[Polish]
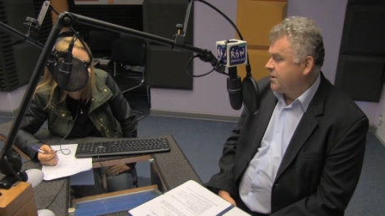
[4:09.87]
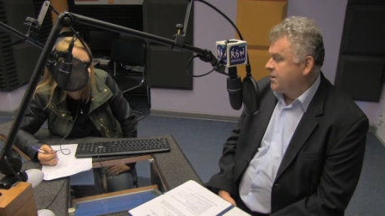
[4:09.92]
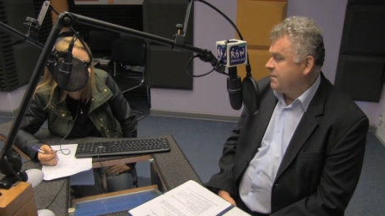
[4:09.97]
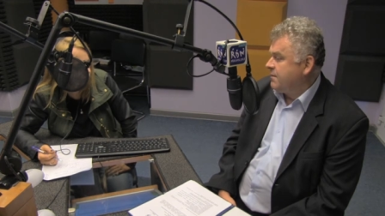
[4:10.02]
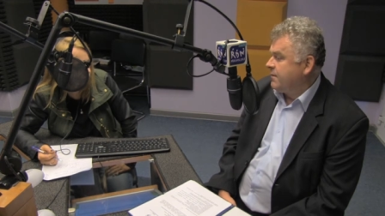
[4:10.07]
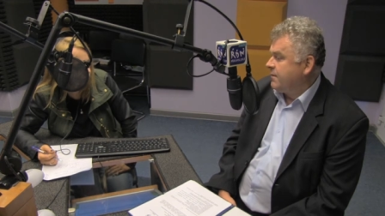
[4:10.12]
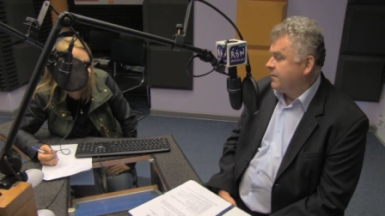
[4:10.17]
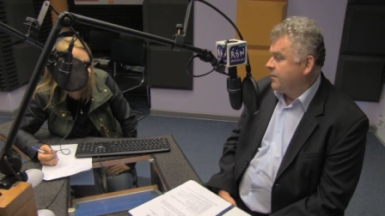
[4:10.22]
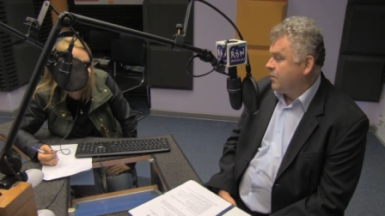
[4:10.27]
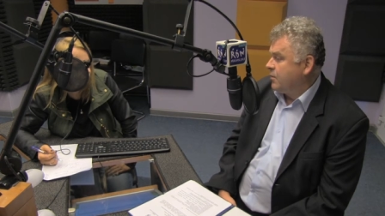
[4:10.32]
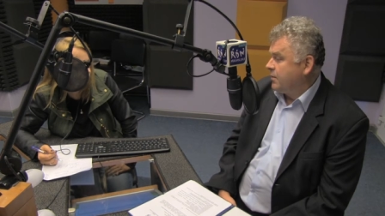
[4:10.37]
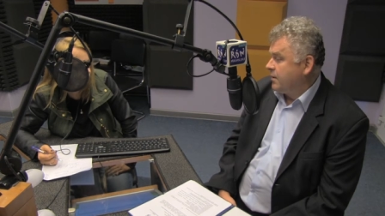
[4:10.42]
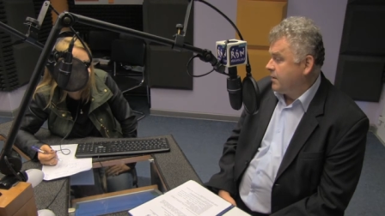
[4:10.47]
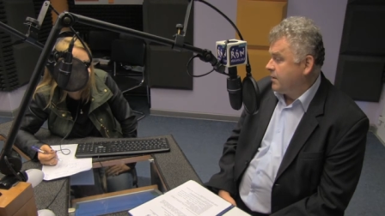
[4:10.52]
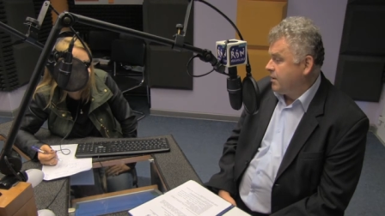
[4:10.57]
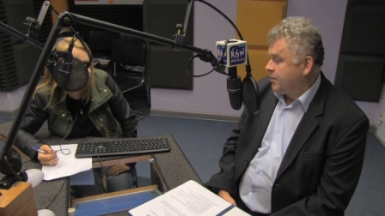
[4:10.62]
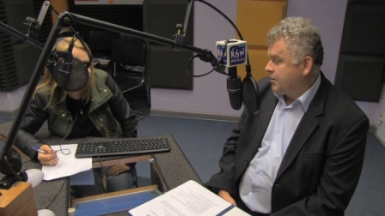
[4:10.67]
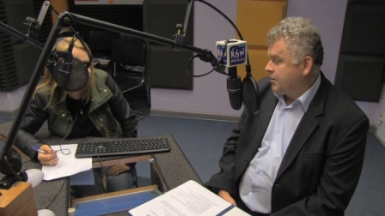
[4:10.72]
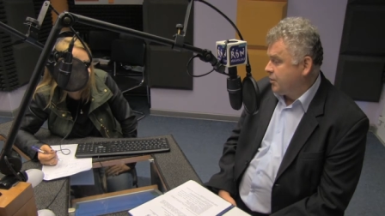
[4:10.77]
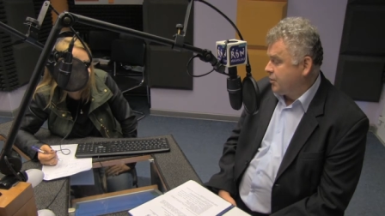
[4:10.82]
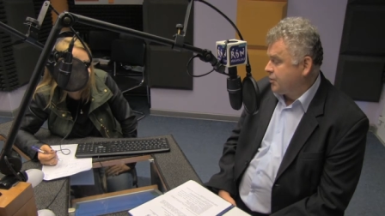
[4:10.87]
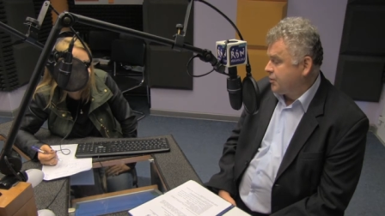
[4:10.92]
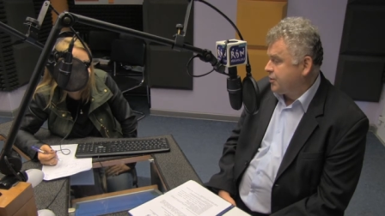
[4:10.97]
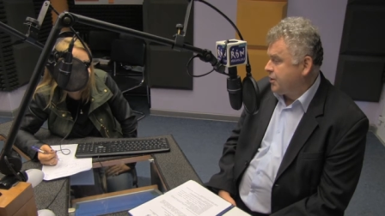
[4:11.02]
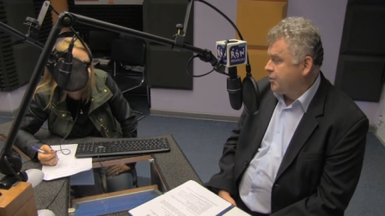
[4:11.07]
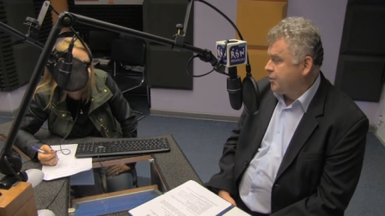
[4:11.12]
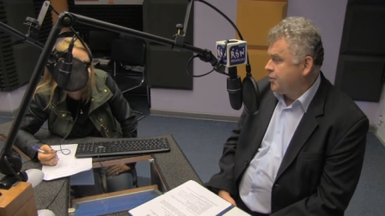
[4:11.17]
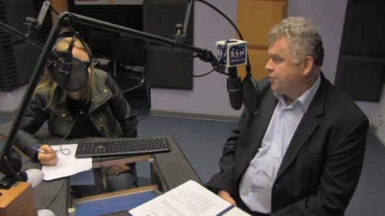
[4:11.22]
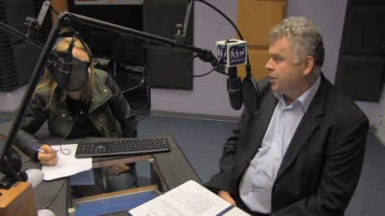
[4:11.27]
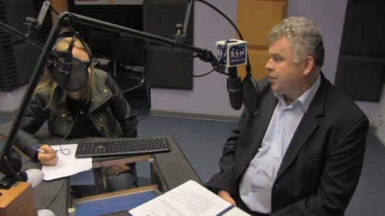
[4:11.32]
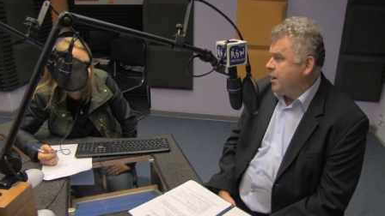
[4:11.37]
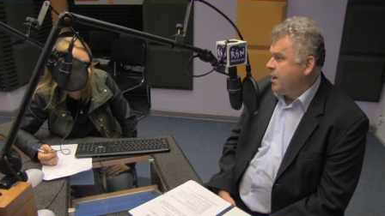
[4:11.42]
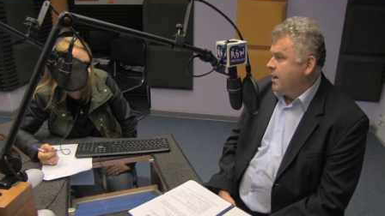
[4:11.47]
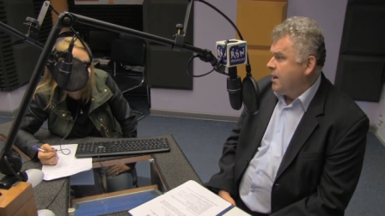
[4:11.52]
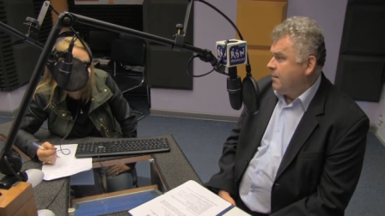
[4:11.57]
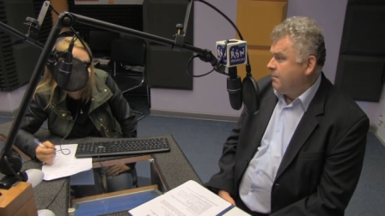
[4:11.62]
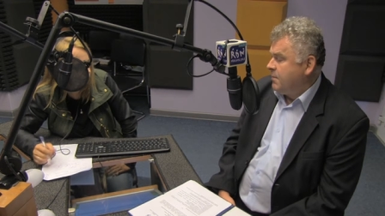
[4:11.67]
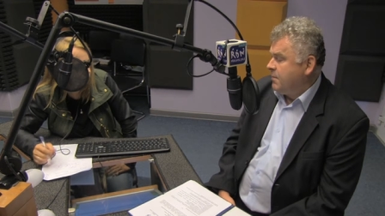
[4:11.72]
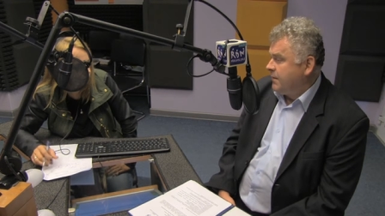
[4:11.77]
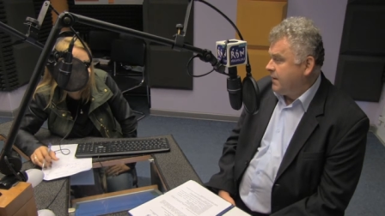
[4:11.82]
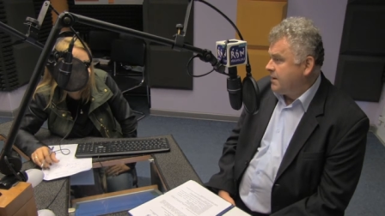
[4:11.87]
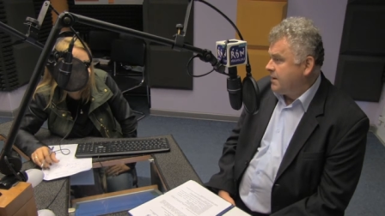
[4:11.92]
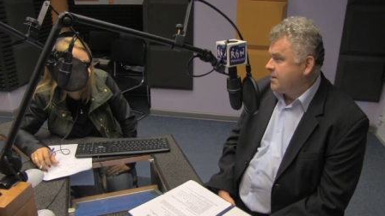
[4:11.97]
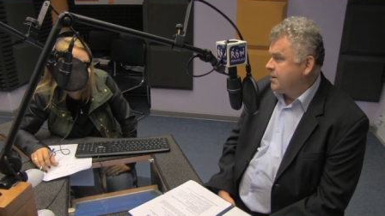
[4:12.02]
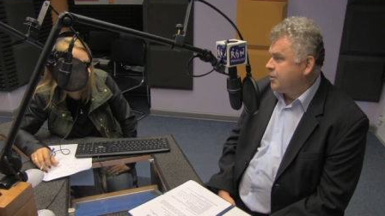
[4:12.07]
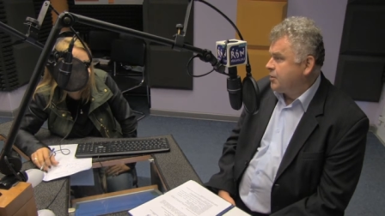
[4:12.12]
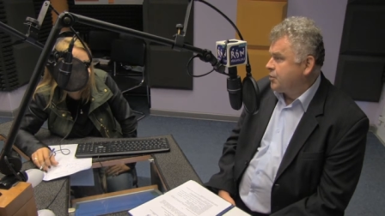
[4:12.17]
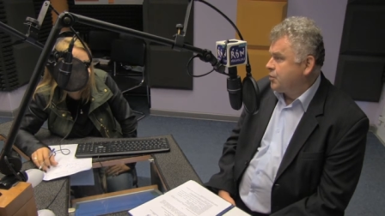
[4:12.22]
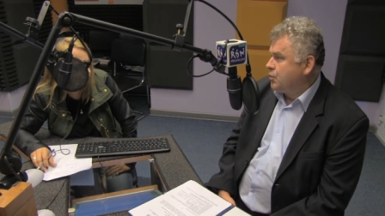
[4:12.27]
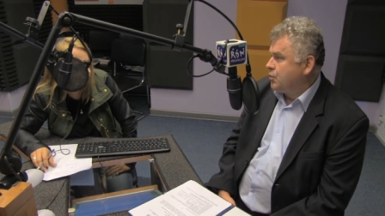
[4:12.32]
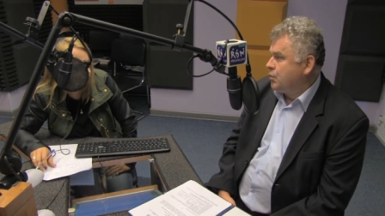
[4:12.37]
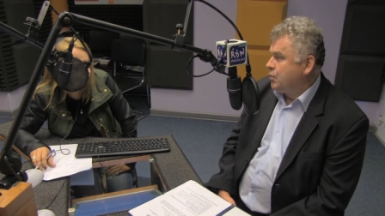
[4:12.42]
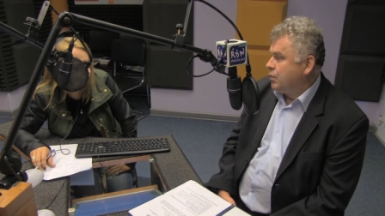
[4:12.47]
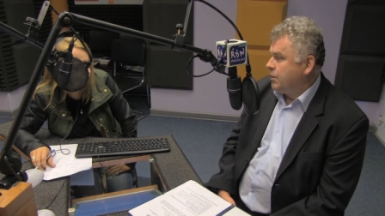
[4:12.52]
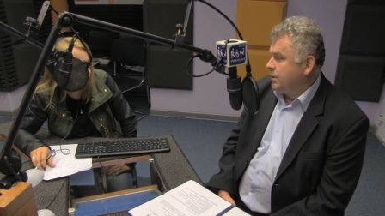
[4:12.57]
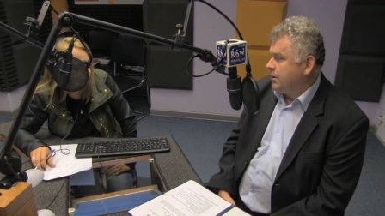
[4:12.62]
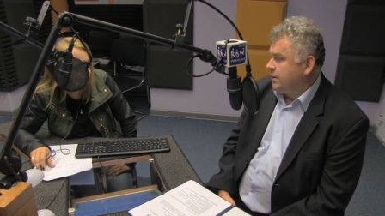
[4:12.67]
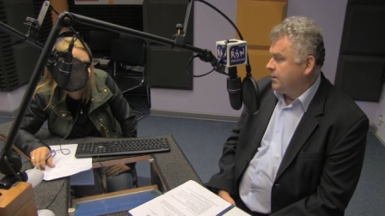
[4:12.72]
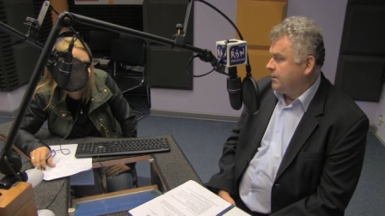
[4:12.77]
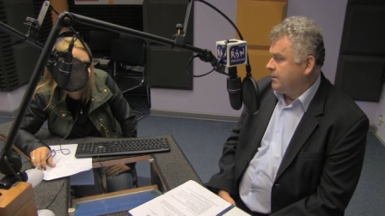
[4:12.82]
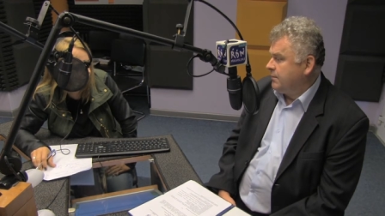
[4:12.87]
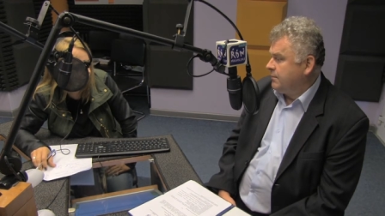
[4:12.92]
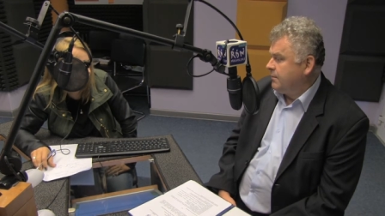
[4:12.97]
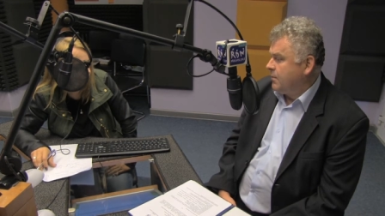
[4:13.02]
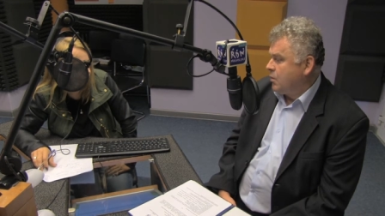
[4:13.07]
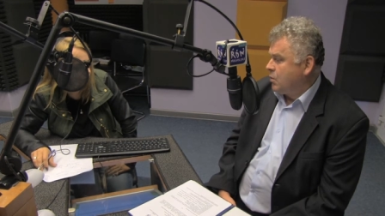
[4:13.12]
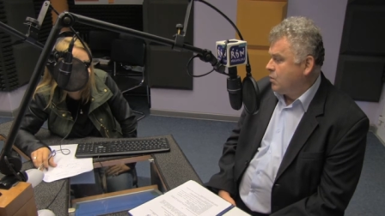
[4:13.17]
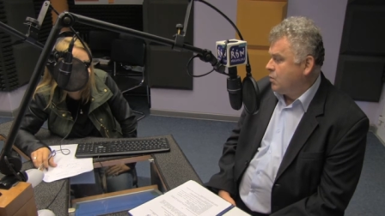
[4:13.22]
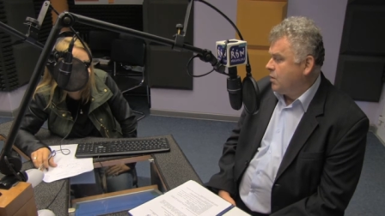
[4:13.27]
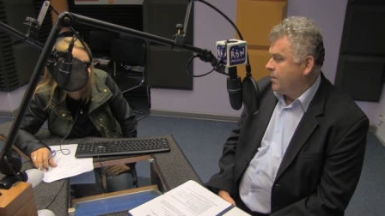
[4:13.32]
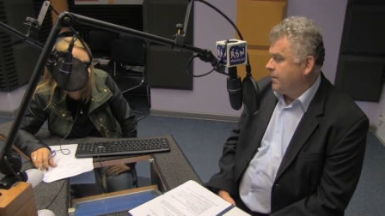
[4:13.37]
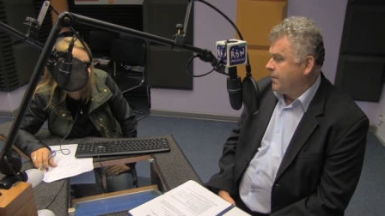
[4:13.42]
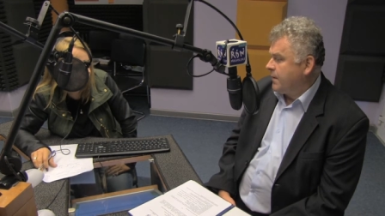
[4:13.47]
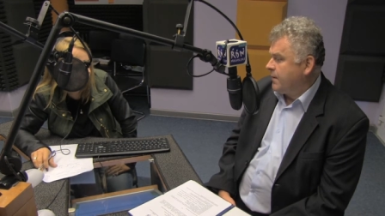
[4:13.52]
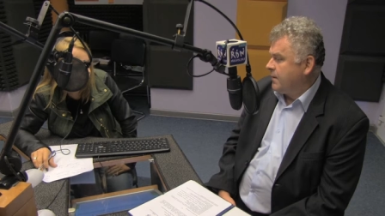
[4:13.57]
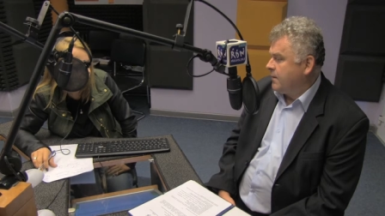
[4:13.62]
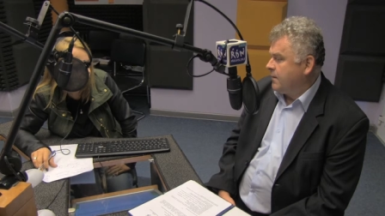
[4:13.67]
Chcemy ją jeszcze rozszerzyć by więcej szkół e, mogło e,